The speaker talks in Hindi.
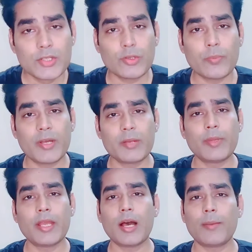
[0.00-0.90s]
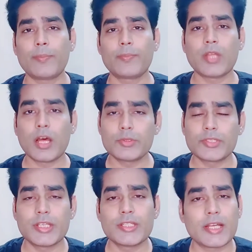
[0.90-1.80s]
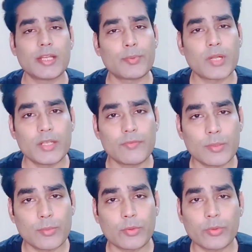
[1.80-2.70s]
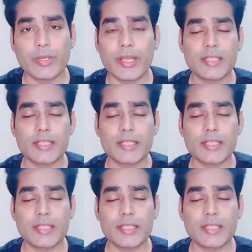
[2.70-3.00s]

तो मन में आप धनुष की सारी पुरानी फिल्मों को